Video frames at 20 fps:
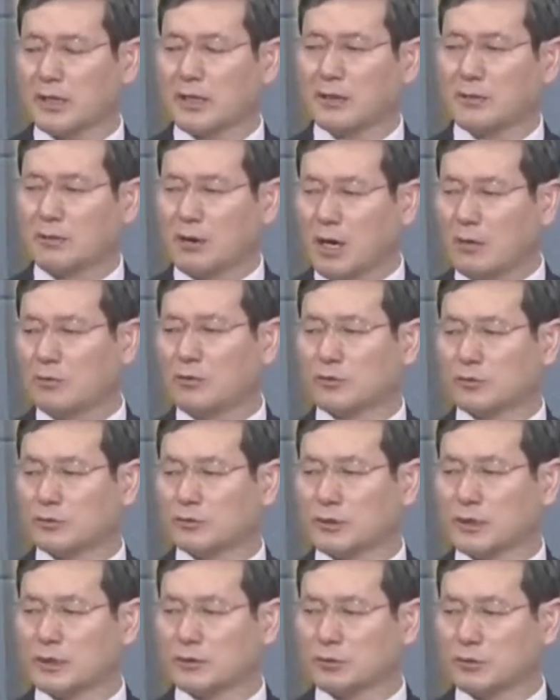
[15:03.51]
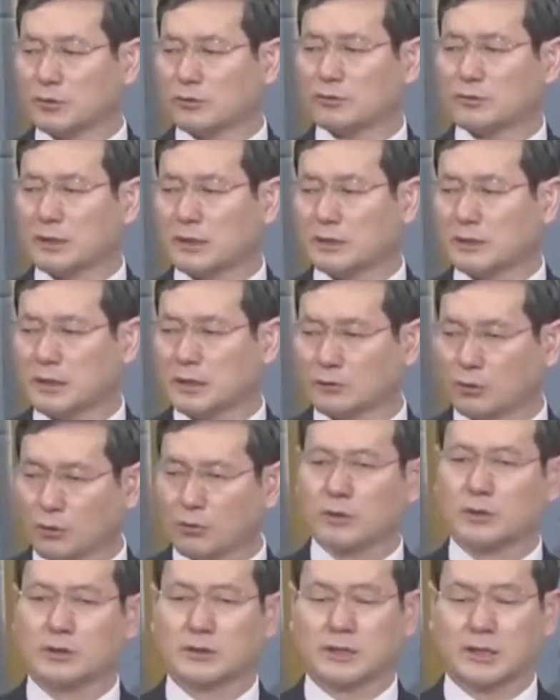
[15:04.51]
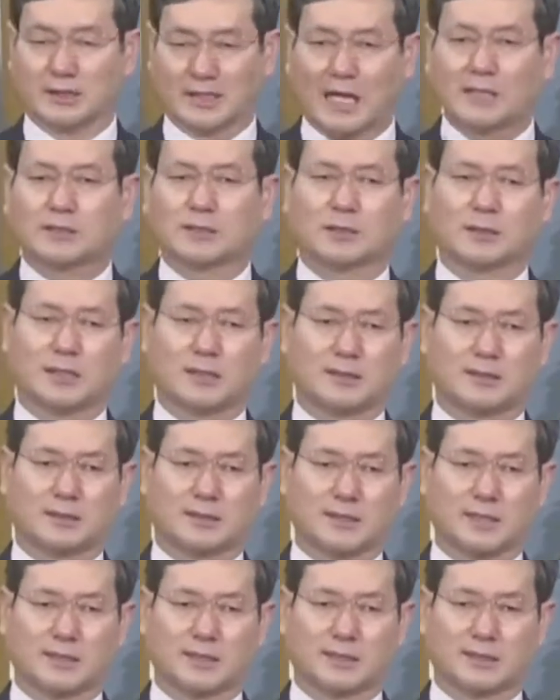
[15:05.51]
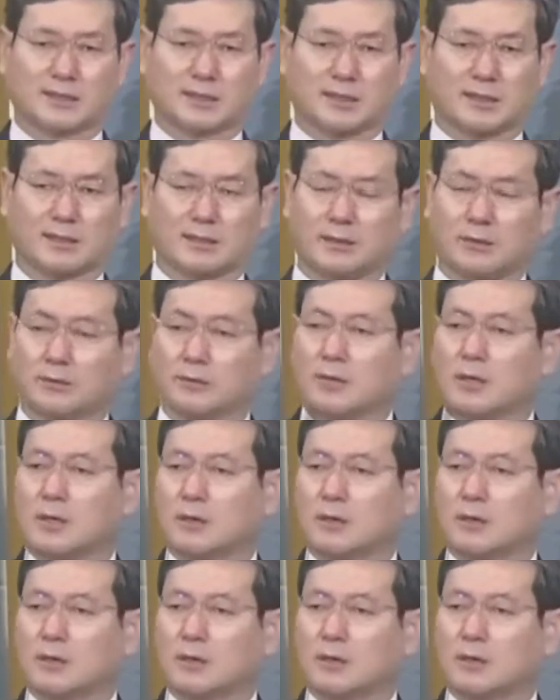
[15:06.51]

화목제, 속제제, 속건제 다섯 가지 제사잖아요.